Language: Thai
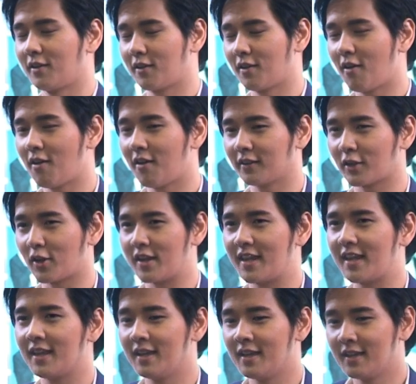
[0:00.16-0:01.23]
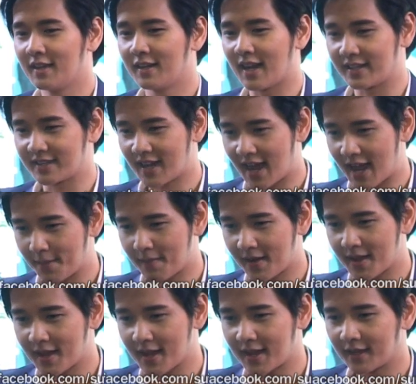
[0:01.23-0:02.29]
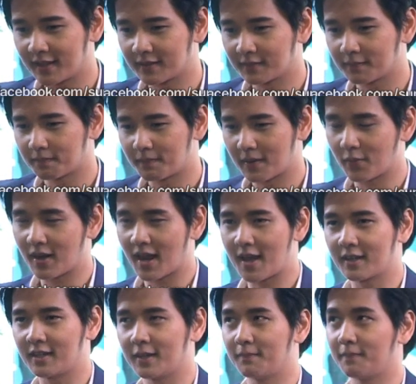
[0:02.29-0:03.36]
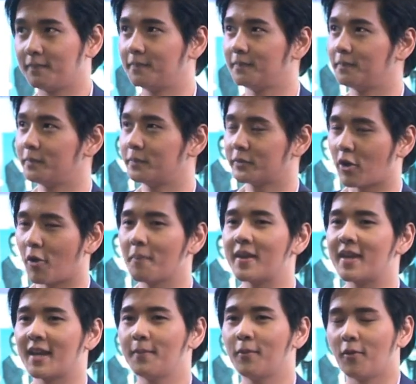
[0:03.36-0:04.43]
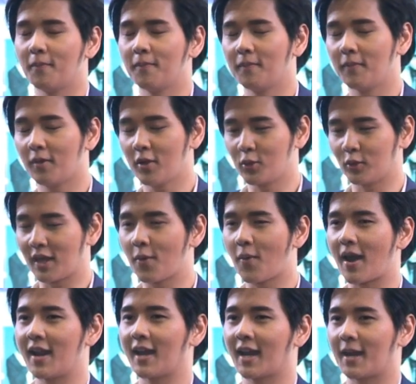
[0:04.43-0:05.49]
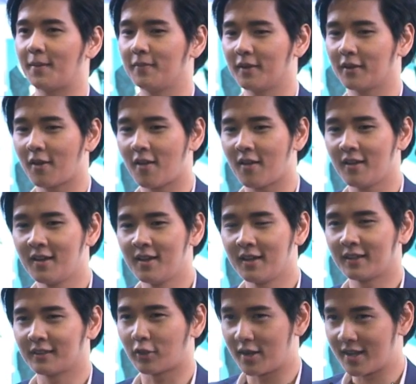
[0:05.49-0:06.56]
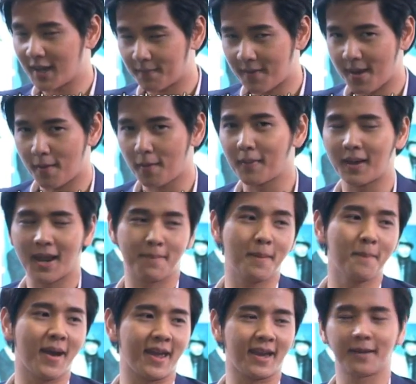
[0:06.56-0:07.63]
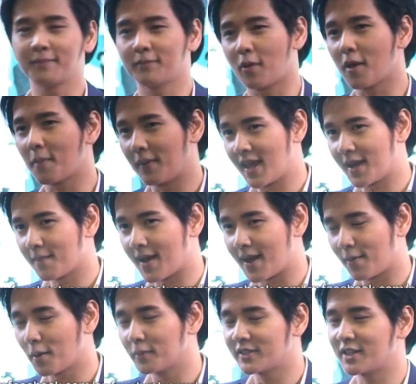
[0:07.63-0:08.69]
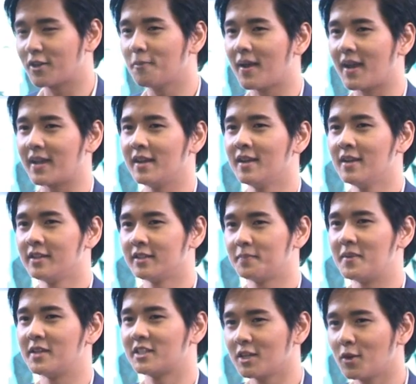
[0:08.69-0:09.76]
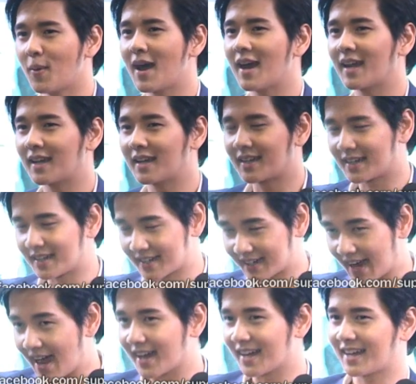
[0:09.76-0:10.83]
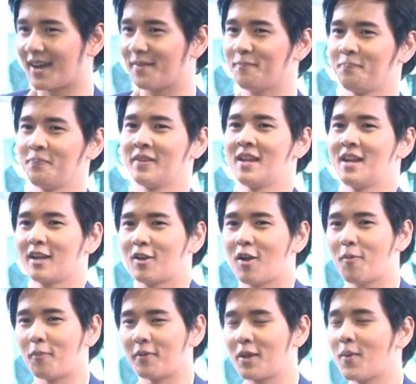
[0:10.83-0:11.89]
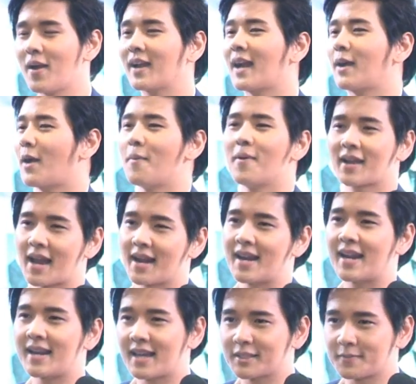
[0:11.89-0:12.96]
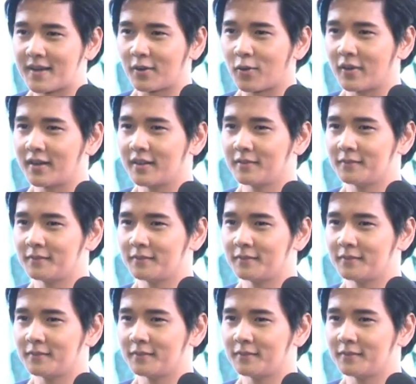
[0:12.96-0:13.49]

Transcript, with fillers: ก็ตอนนี้หลังจากหายไปเป็นเวลาเกือบ 2 ปีครับผมเพราะว่าอยู่ไต้หวันนะครับแล้วก็ตอนนี้กลับมาพร้อมกับอัลบั้มใหม่พร้อมกับเพลงใหม่พร้อมซิงเกิลใหม่มีชื่อว่ากั๊กครับก็ผมคิดว่าคำว่ากั๊กนี่น่าจะเป็นคน